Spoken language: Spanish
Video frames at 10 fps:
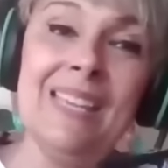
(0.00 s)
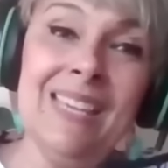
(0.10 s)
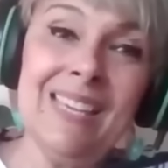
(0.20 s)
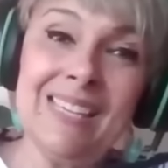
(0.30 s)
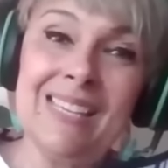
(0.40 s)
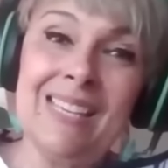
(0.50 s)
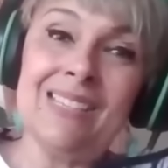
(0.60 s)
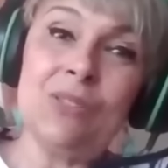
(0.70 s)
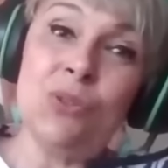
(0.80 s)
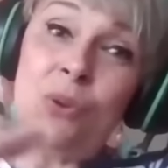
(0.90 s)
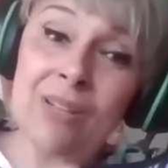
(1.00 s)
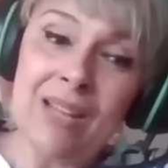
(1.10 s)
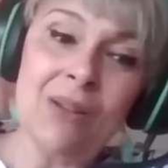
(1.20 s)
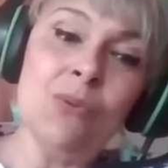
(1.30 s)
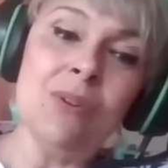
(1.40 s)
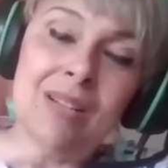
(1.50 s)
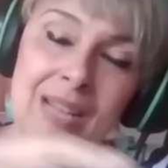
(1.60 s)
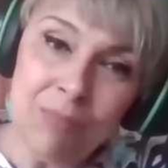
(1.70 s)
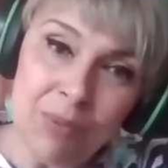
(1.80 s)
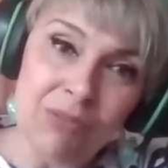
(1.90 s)
y que toca un
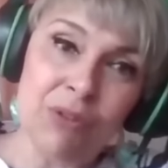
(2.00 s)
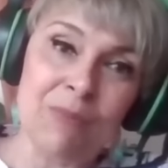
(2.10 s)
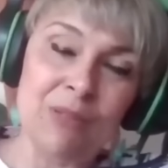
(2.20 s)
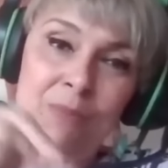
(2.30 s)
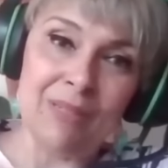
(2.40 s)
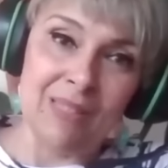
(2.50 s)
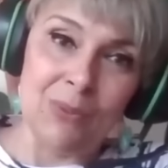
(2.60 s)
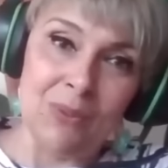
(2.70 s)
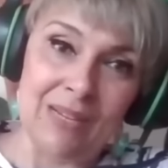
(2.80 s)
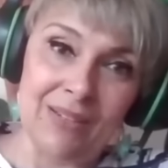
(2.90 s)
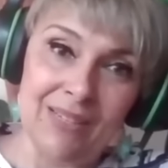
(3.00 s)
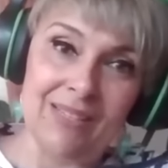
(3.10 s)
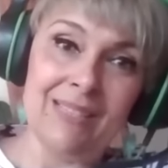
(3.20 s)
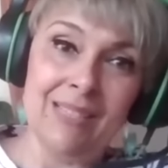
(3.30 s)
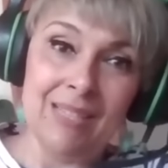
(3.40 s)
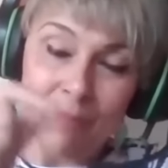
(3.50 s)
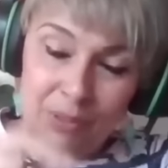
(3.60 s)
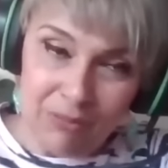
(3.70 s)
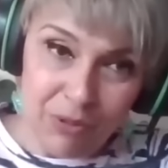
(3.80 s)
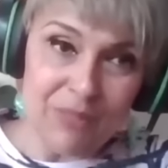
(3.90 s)
campo de información particular, que ese campo
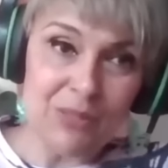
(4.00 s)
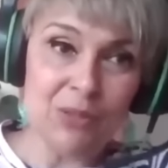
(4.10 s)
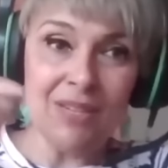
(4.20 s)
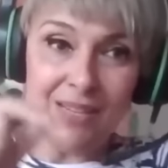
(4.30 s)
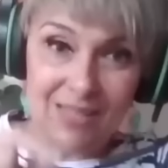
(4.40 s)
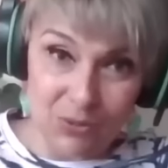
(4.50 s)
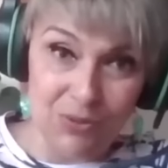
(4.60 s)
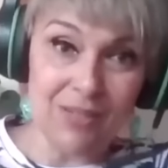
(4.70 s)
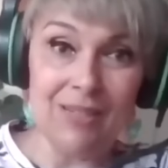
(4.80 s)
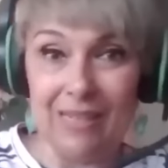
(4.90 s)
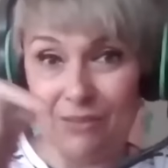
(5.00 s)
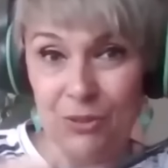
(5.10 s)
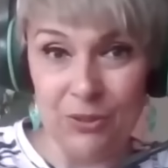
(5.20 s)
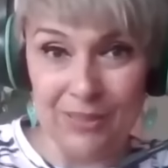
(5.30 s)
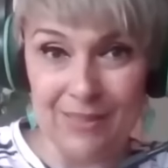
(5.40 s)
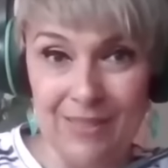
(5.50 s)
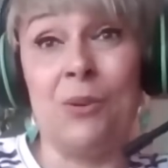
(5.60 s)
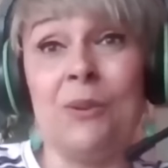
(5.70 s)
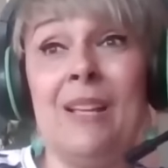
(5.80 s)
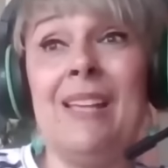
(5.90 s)
de información son las flores,
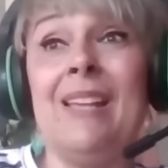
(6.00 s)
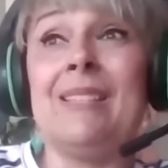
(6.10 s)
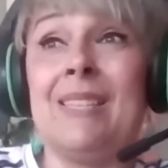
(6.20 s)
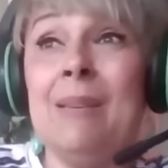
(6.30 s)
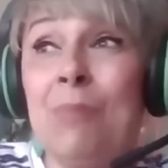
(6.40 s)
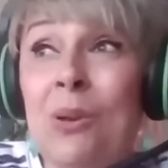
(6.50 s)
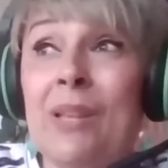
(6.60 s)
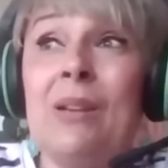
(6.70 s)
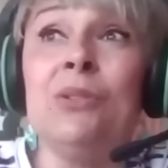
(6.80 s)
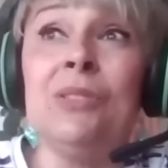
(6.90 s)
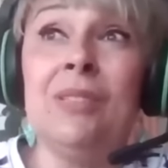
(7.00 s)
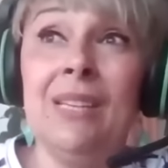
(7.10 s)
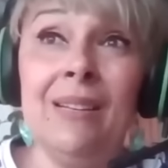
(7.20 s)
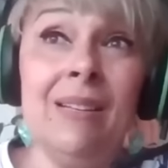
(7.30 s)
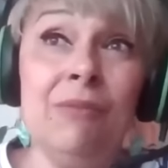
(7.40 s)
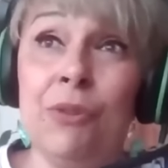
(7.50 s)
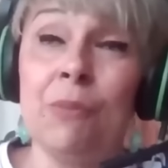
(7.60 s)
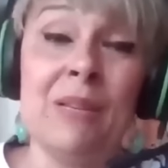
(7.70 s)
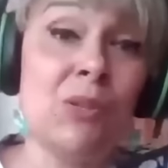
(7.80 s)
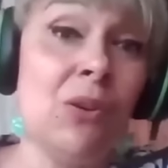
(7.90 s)
son símbolos que contienen
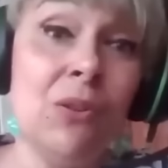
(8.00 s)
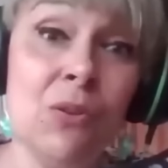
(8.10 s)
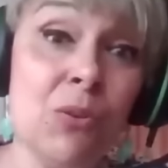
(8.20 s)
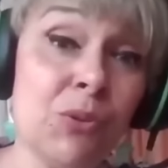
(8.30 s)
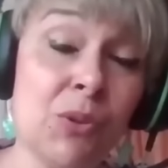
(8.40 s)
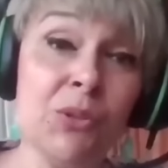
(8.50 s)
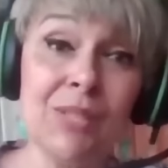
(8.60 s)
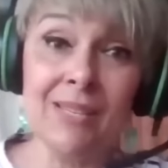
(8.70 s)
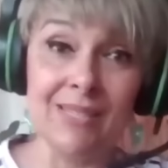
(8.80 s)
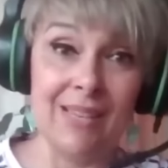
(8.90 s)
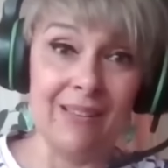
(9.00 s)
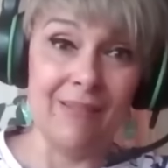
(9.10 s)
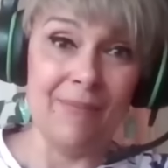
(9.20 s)
información, luz, conciencia.